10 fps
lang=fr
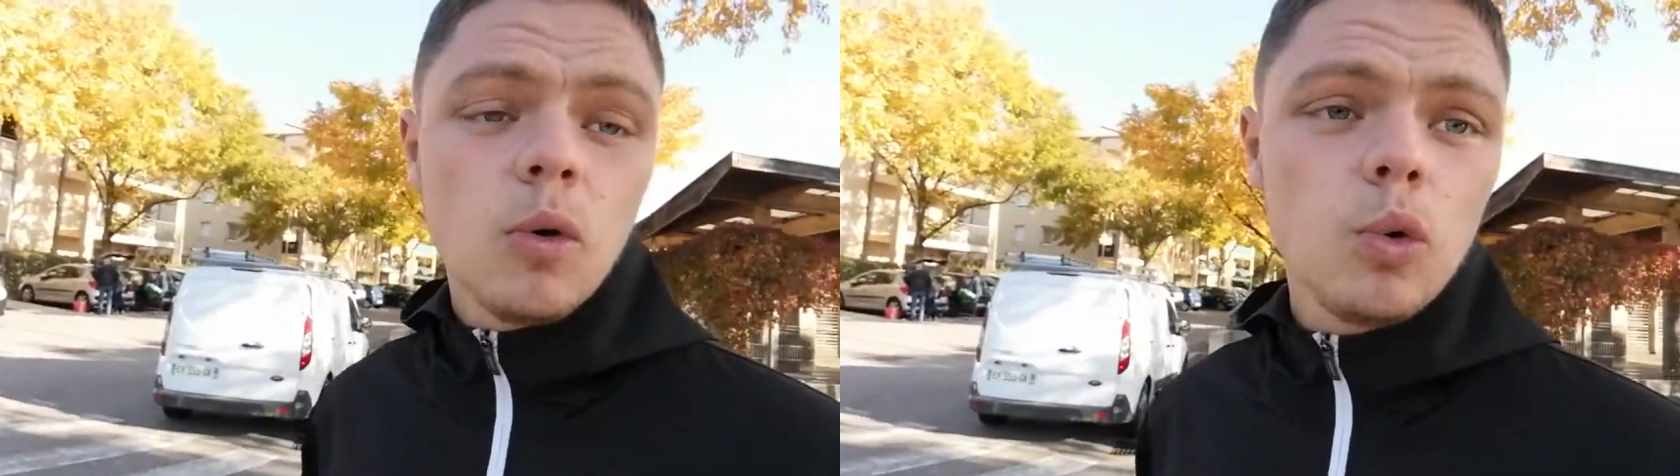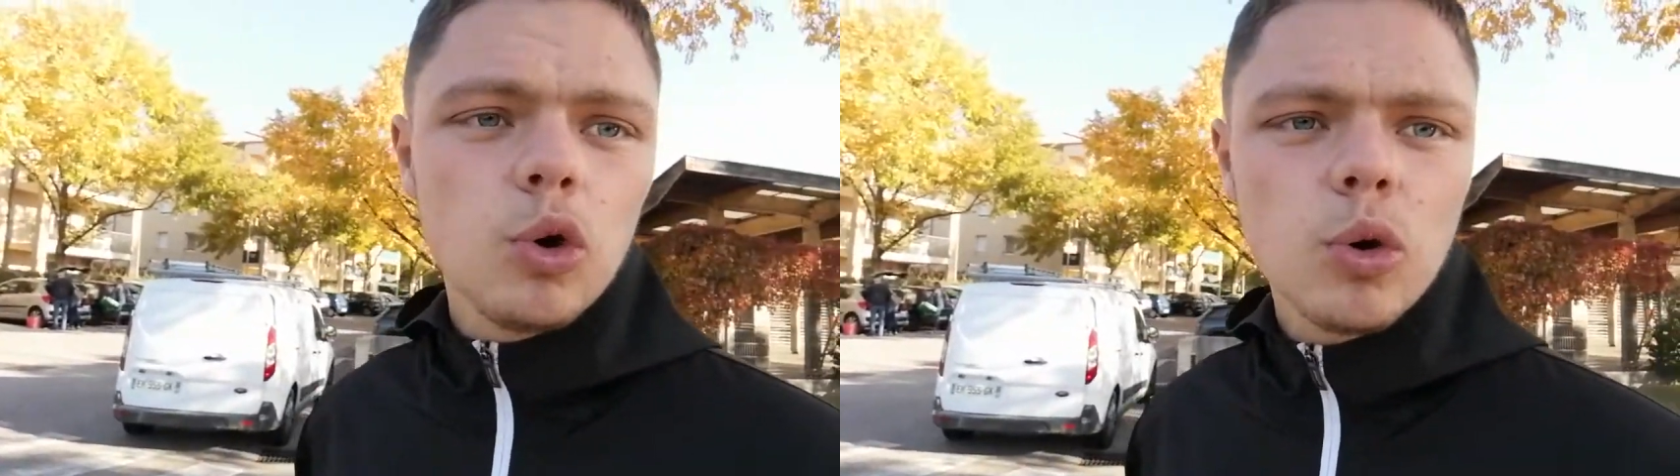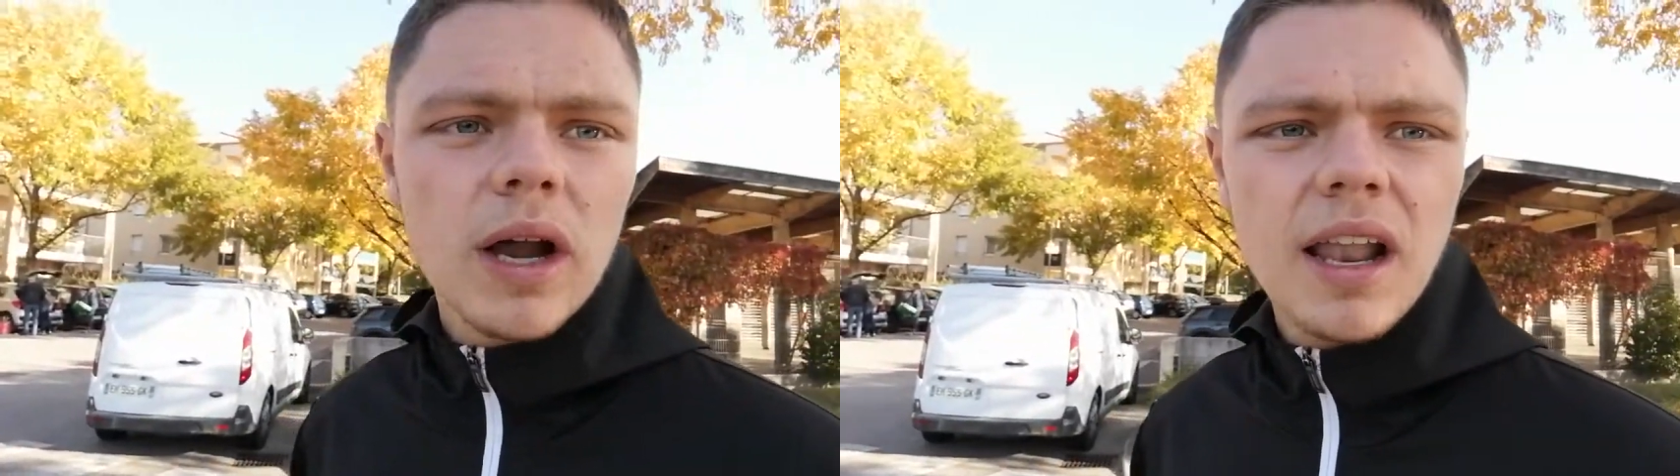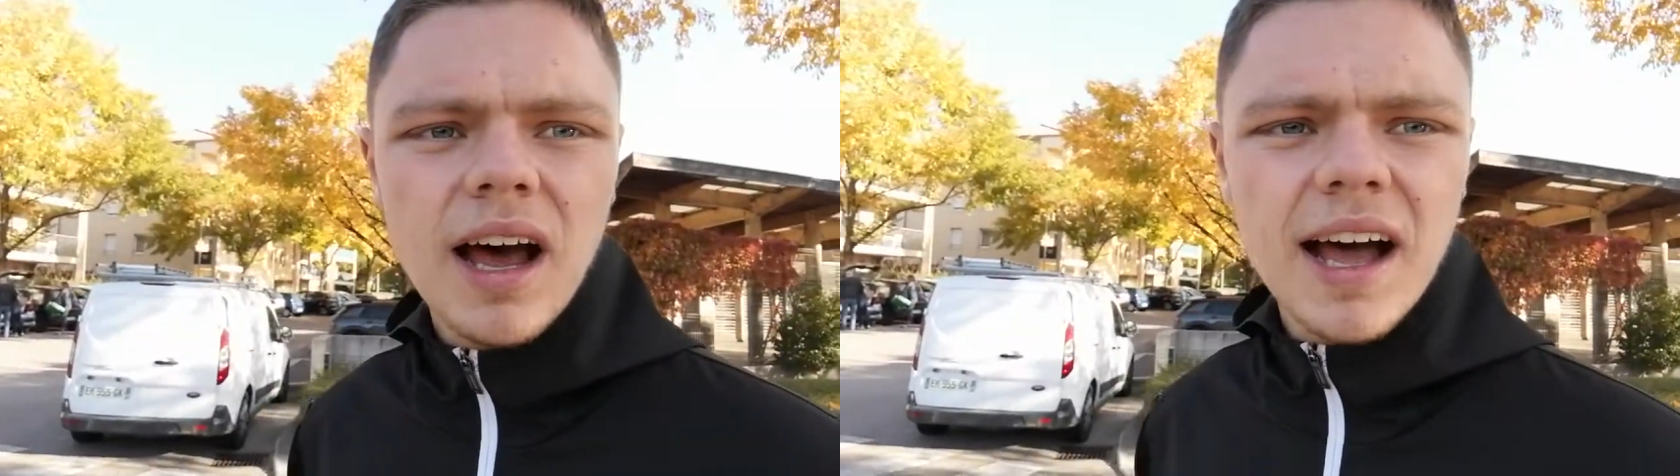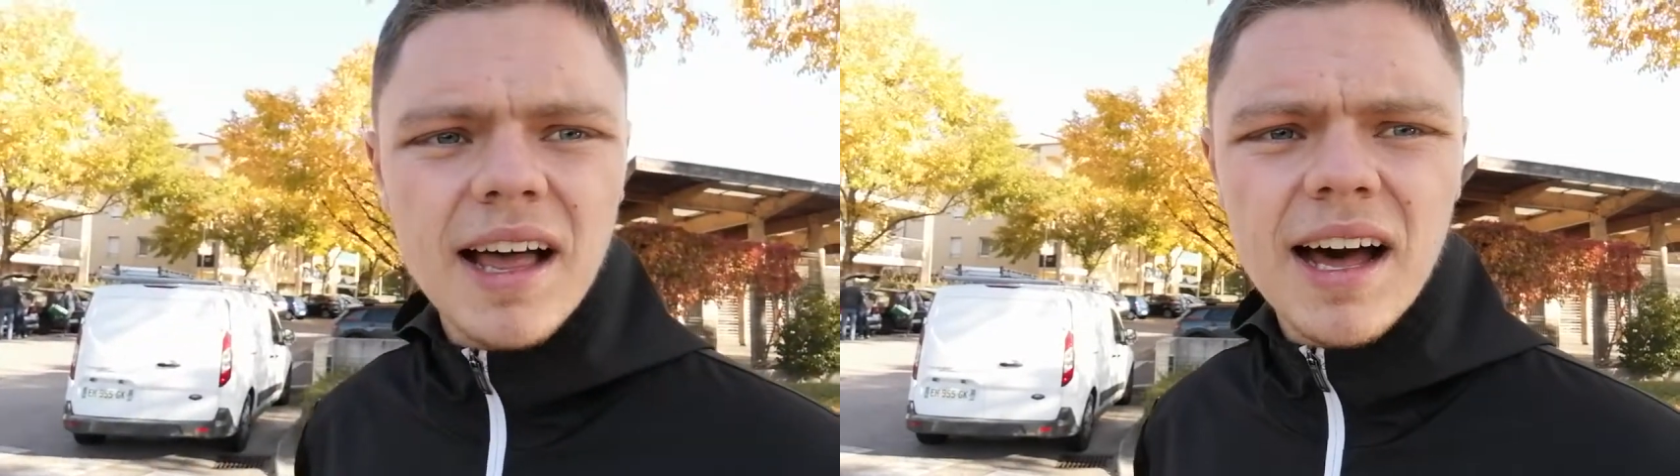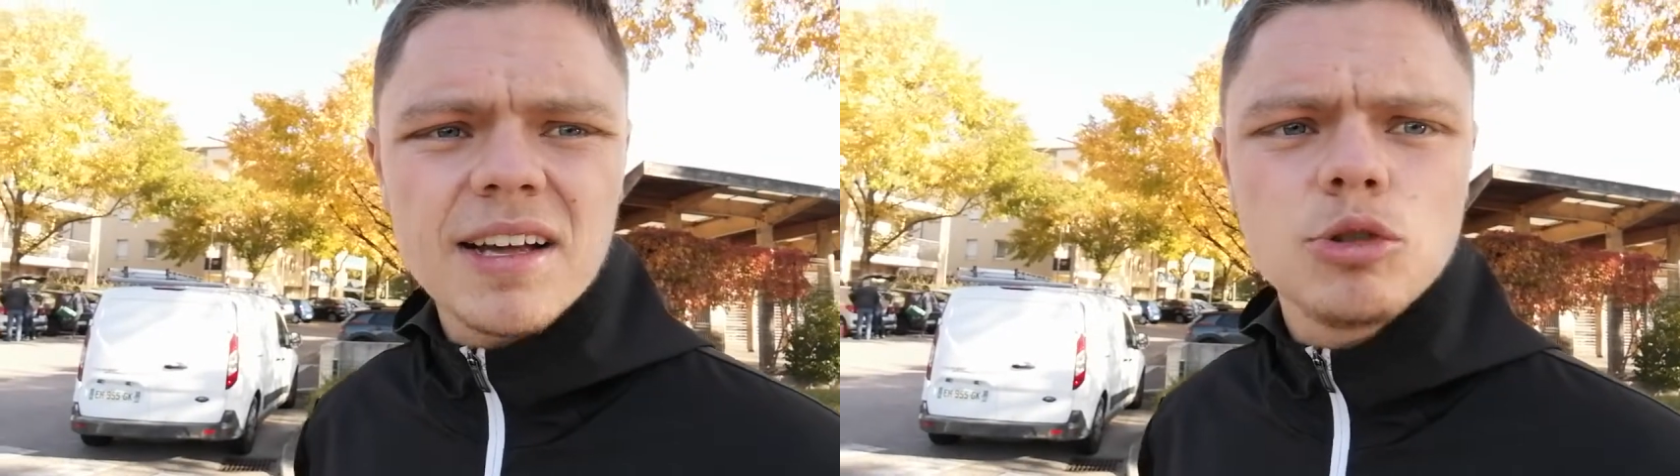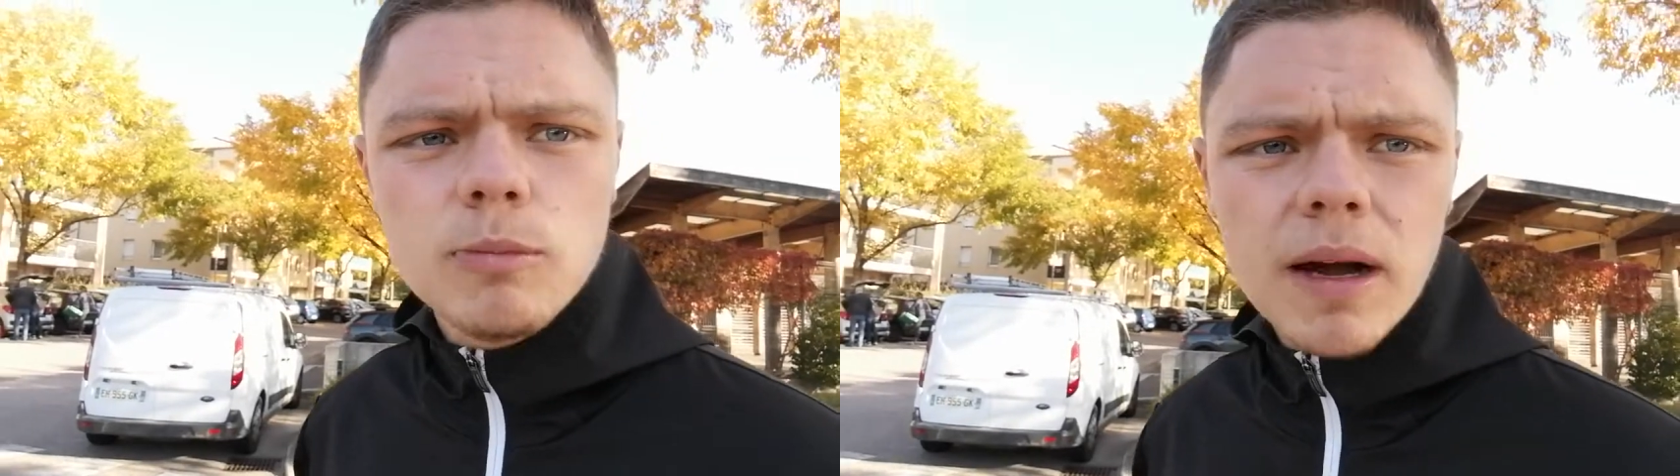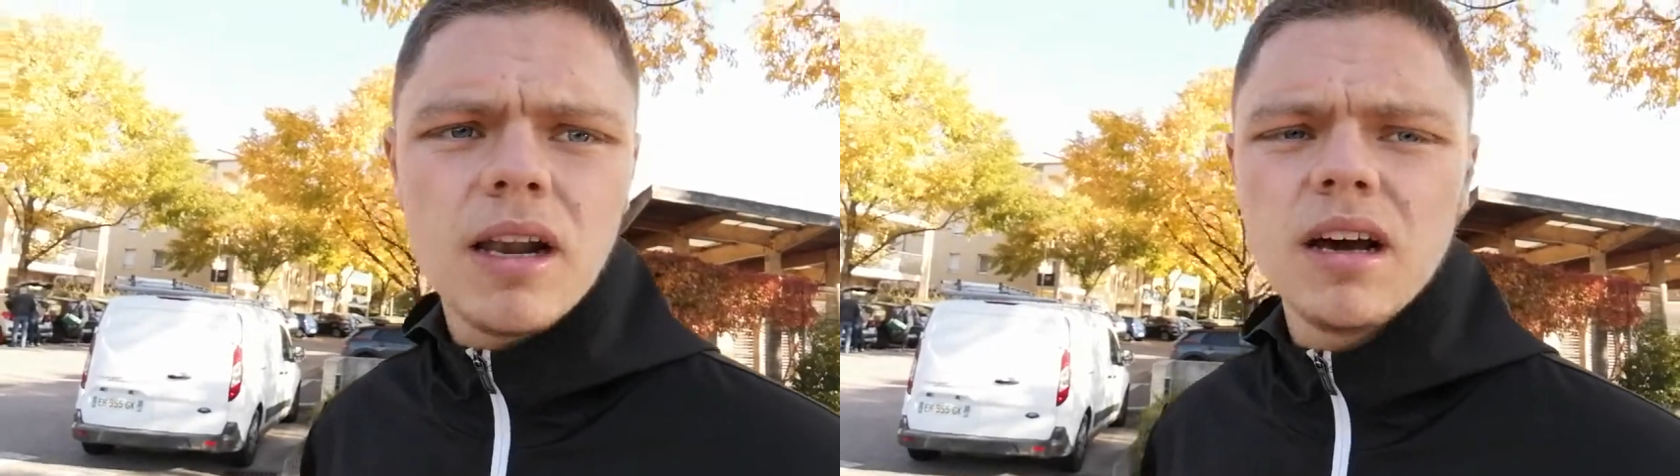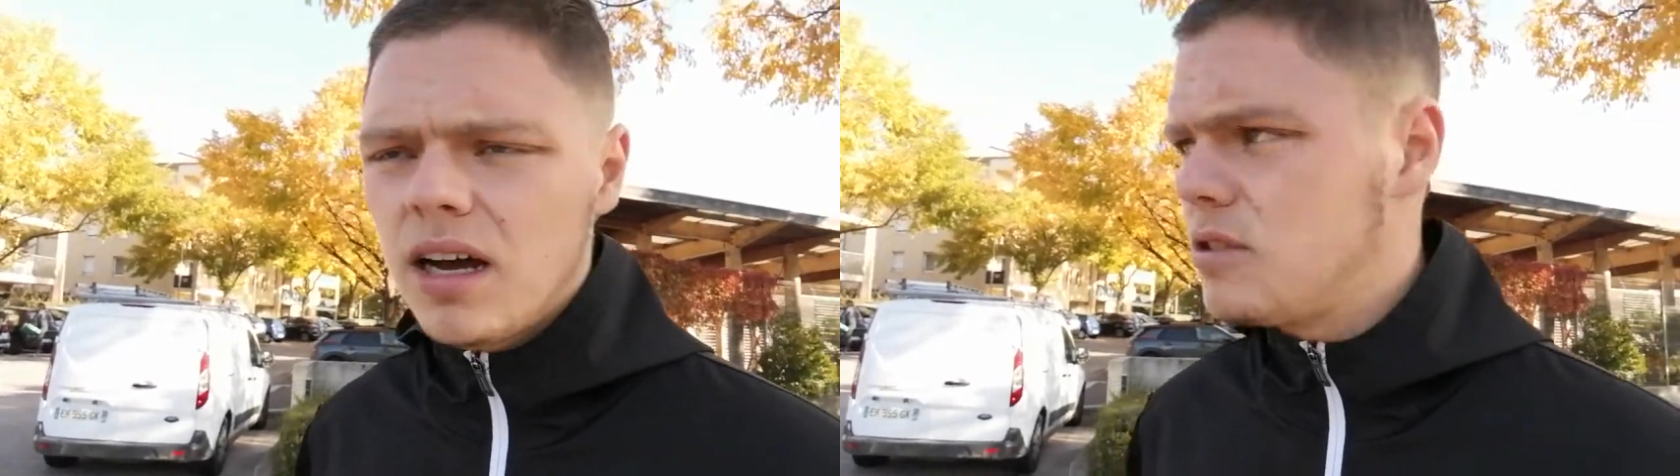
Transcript: où l'OL a, du mal,